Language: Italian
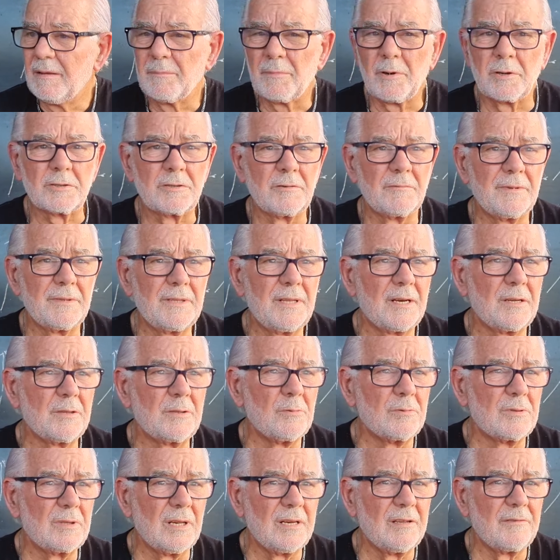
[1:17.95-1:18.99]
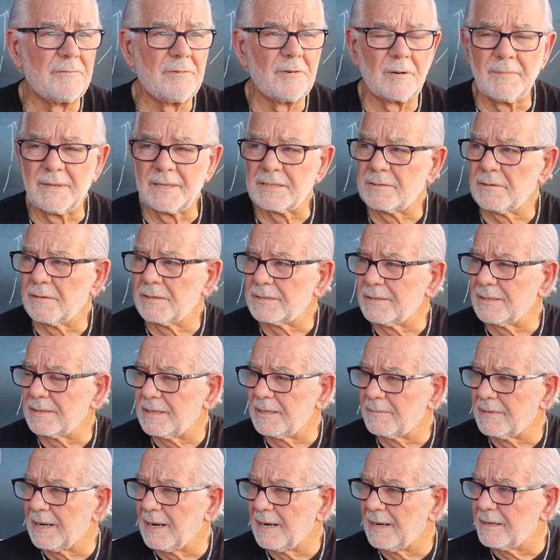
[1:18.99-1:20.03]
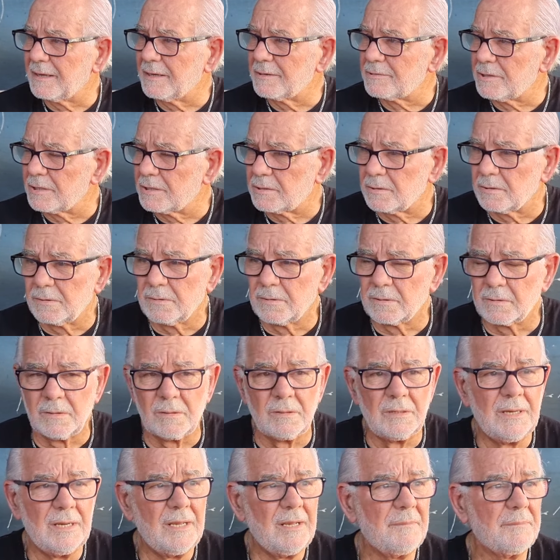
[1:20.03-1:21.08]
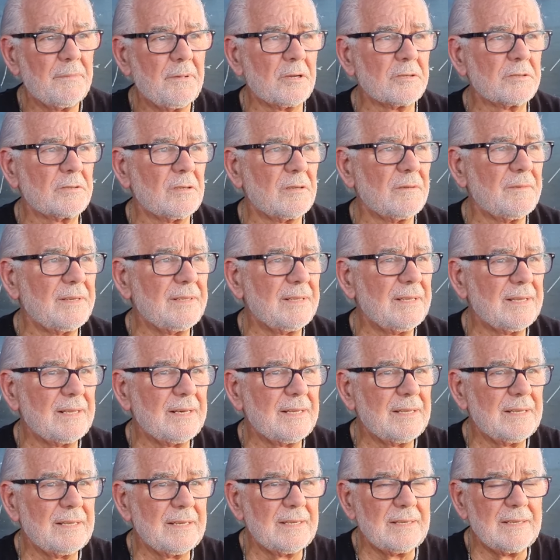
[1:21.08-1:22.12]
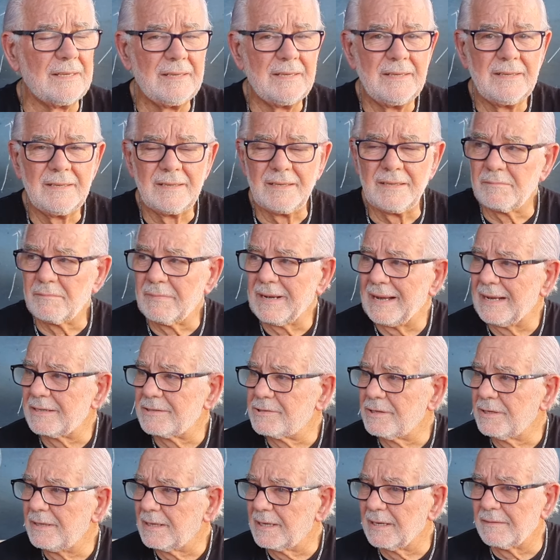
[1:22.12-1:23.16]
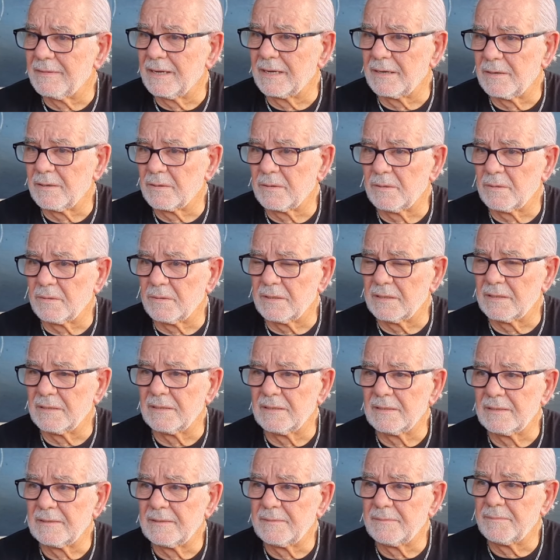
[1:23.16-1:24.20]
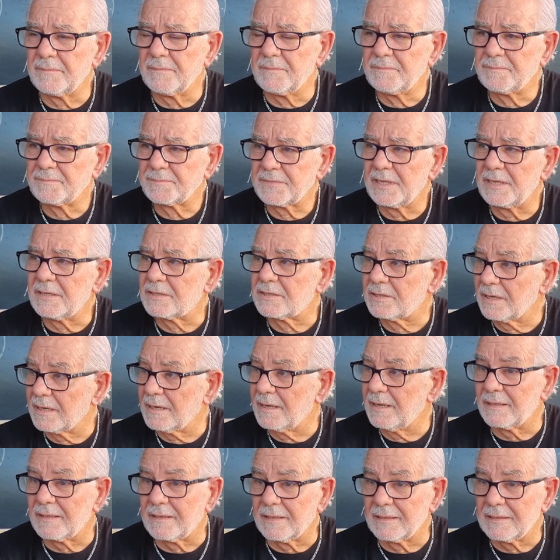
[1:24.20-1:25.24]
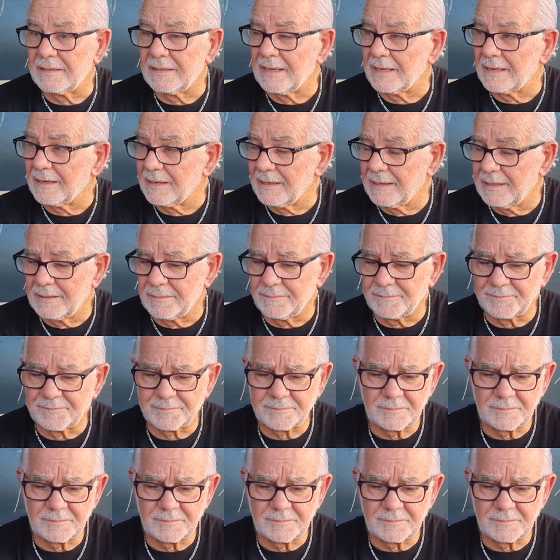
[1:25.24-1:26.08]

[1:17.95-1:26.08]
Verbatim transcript: possono vedere tutte le informazioni settimanali che ci sono, possono vedere immagini che vengono eh, inserite dal,